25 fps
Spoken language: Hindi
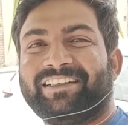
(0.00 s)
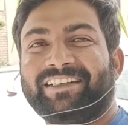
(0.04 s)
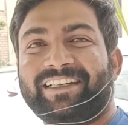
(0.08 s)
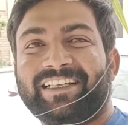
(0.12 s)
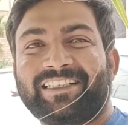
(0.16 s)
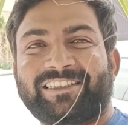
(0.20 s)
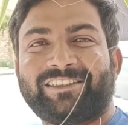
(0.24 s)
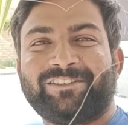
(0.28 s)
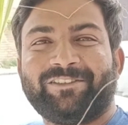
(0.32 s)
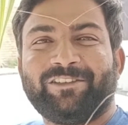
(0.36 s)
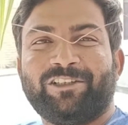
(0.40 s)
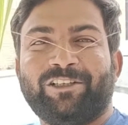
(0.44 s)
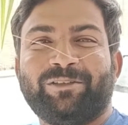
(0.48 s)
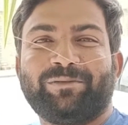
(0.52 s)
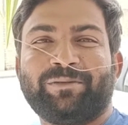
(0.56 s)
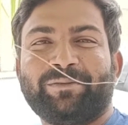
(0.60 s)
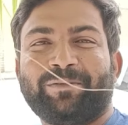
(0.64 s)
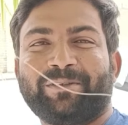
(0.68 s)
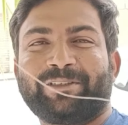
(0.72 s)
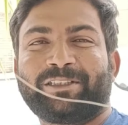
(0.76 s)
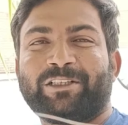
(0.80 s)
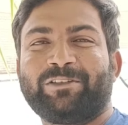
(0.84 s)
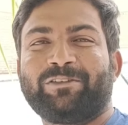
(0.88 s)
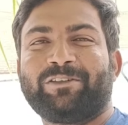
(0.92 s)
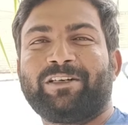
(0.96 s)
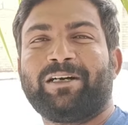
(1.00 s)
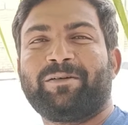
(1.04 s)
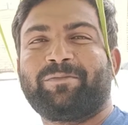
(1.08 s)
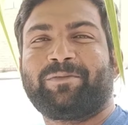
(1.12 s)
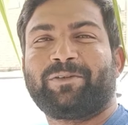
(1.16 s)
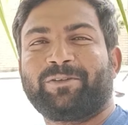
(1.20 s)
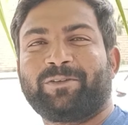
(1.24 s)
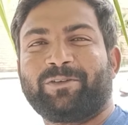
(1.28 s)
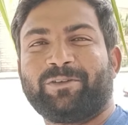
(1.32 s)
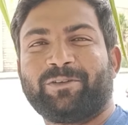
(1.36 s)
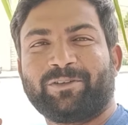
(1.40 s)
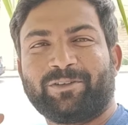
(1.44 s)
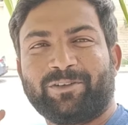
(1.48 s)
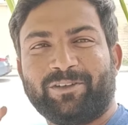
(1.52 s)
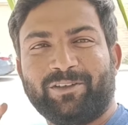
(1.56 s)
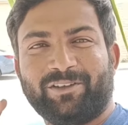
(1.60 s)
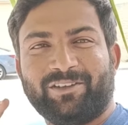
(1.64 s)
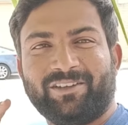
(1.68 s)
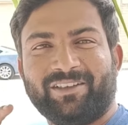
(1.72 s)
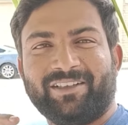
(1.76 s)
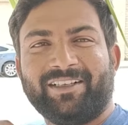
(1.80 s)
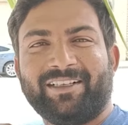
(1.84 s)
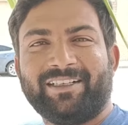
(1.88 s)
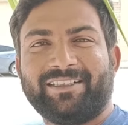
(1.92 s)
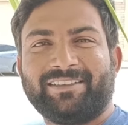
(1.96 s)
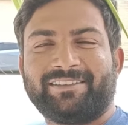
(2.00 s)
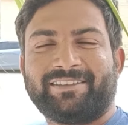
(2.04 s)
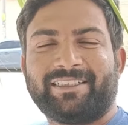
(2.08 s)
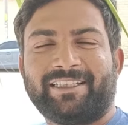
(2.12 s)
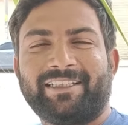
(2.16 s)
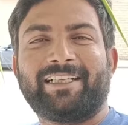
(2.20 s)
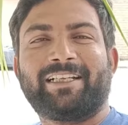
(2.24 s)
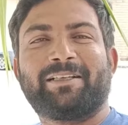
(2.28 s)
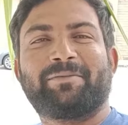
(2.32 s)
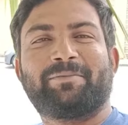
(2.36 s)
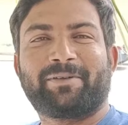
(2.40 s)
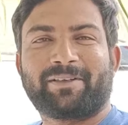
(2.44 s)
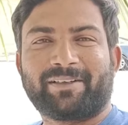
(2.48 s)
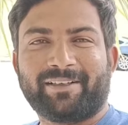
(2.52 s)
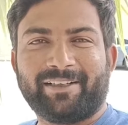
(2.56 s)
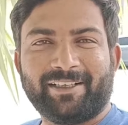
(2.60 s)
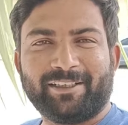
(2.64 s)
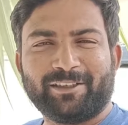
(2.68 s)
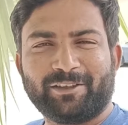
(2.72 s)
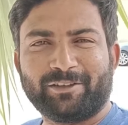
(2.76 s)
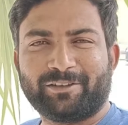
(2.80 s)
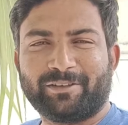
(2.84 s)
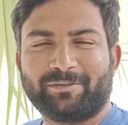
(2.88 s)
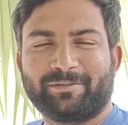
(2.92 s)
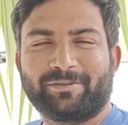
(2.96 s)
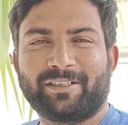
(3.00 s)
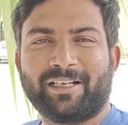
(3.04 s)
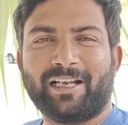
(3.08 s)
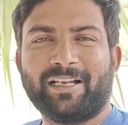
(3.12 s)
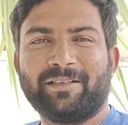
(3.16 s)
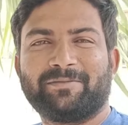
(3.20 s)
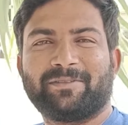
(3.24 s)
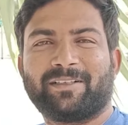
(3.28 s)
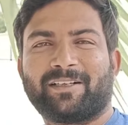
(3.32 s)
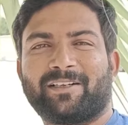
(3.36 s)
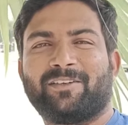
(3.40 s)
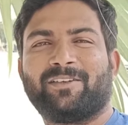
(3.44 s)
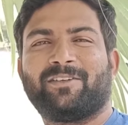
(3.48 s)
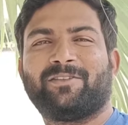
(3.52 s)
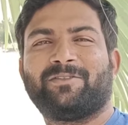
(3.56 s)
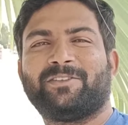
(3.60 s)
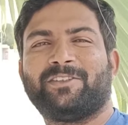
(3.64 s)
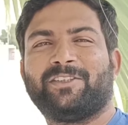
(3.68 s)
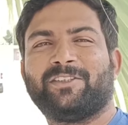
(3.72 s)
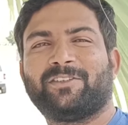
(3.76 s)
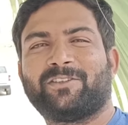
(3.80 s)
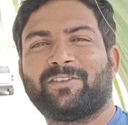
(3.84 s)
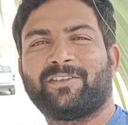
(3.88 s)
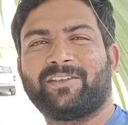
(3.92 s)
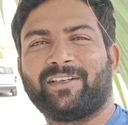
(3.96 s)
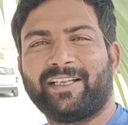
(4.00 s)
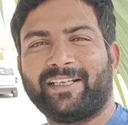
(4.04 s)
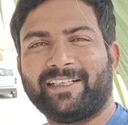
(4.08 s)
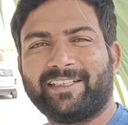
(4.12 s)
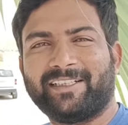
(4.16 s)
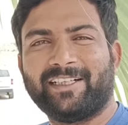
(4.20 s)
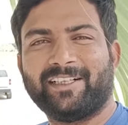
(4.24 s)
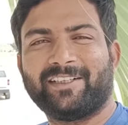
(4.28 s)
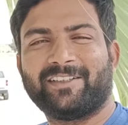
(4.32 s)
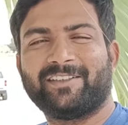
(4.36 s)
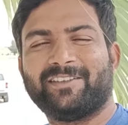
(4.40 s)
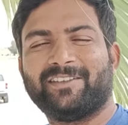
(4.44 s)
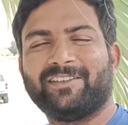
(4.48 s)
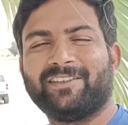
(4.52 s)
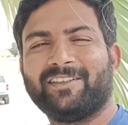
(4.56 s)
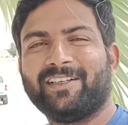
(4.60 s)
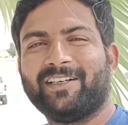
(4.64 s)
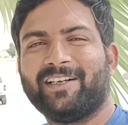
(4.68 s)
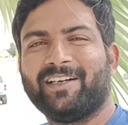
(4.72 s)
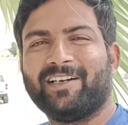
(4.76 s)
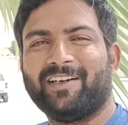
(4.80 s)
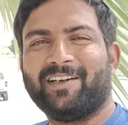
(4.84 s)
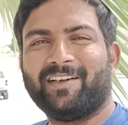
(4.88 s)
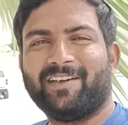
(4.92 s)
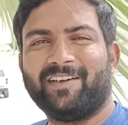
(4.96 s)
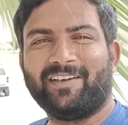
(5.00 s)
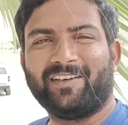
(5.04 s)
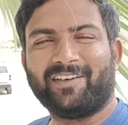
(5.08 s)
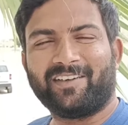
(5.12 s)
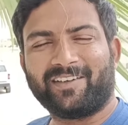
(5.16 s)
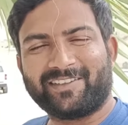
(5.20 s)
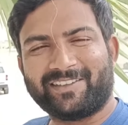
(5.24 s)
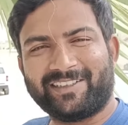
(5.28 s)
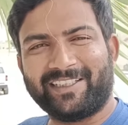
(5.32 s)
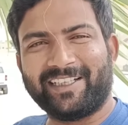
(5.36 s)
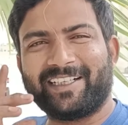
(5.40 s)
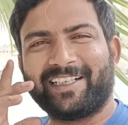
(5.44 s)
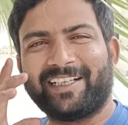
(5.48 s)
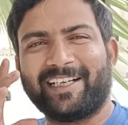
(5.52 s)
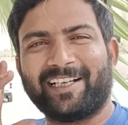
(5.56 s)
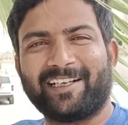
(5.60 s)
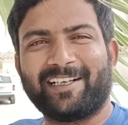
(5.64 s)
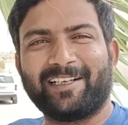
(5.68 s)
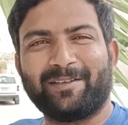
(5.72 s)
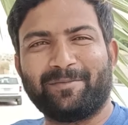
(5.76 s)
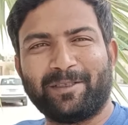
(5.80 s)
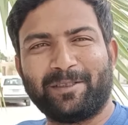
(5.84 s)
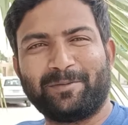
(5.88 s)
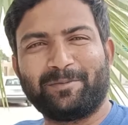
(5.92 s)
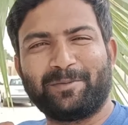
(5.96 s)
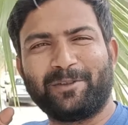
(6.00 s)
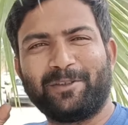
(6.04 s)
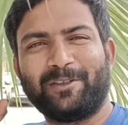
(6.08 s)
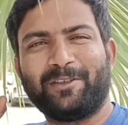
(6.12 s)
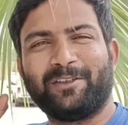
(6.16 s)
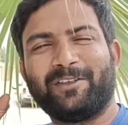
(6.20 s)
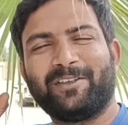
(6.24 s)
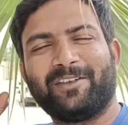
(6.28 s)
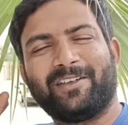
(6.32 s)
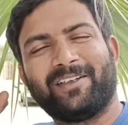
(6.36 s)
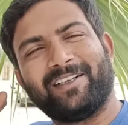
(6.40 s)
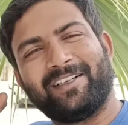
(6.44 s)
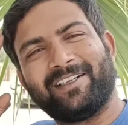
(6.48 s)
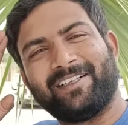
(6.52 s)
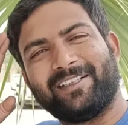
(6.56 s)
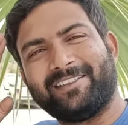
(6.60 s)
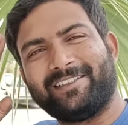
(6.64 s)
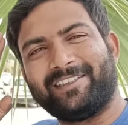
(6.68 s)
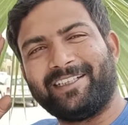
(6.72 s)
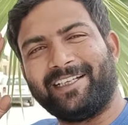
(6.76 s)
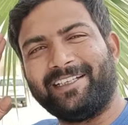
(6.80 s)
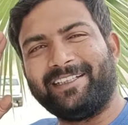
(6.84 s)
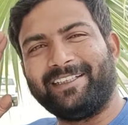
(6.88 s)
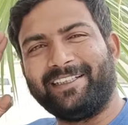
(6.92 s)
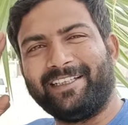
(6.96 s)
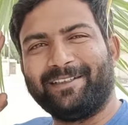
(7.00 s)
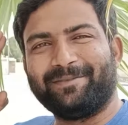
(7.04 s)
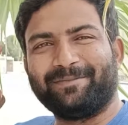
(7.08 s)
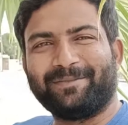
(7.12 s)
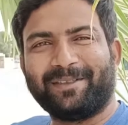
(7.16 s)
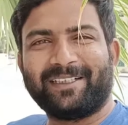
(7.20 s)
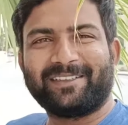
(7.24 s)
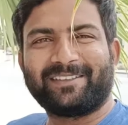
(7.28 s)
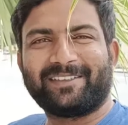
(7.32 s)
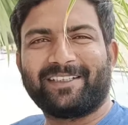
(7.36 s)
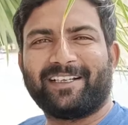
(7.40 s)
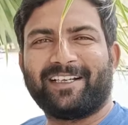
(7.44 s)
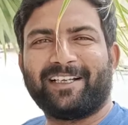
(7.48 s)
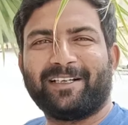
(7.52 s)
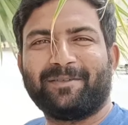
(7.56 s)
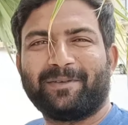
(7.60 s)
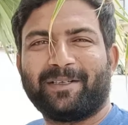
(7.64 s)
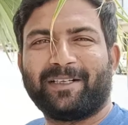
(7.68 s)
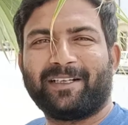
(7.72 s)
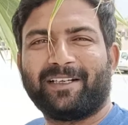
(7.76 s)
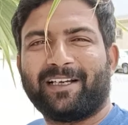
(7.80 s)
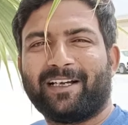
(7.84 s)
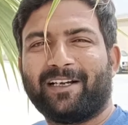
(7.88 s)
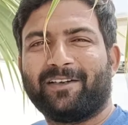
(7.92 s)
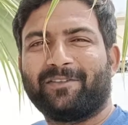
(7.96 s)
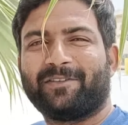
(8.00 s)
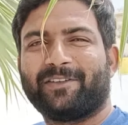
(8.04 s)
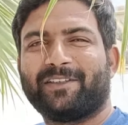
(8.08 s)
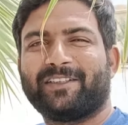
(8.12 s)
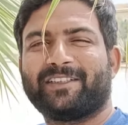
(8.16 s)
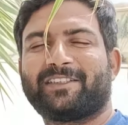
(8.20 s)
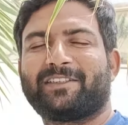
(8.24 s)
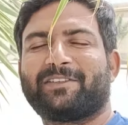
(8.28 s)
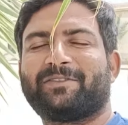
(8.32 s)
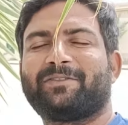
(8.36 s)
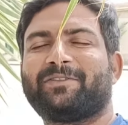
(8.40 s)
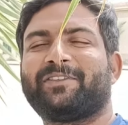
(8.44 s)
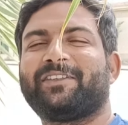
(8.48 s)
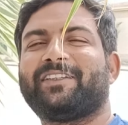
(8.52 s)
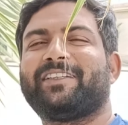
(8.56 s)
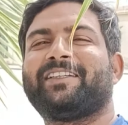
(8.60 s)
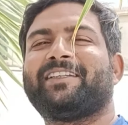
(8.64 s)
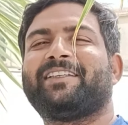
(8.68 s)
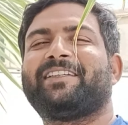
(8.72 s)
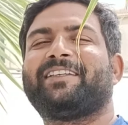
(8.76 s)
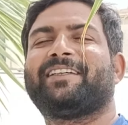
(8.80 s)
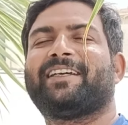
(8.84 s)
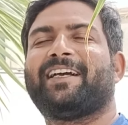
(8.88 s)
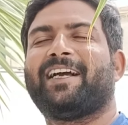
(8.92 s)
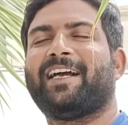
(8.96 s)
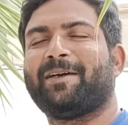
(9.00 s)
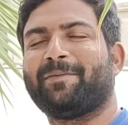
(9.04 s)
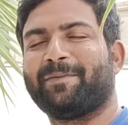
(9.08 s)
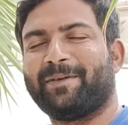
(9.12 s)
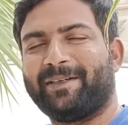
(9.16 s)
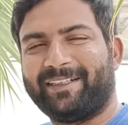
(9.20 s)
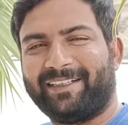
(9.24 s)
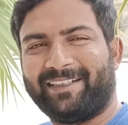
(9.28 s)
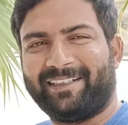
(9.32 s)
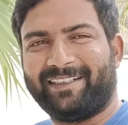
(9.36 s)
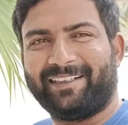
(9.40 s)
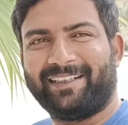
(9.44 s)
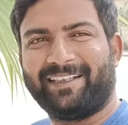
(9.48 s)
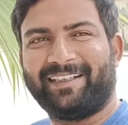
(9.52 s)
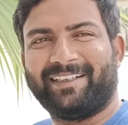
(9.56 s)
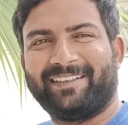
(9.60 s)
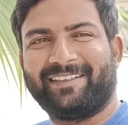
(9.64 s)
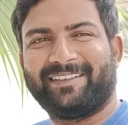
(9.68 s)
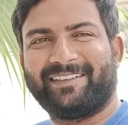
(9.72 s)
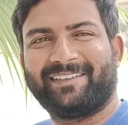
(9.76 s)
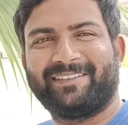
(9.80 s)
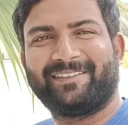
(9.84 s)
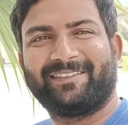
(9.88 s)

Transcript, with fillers: नेक्स्ट वीडियो में बताऊँगा आप लोगों को चैनल पर नए तो सब्सक्राइब कर लो वीडियो को लाइक करो और शेयर करना मत भूलो चलिए मासलाम अल्लाह हाफिज़ फ़ी अमान अल्लाह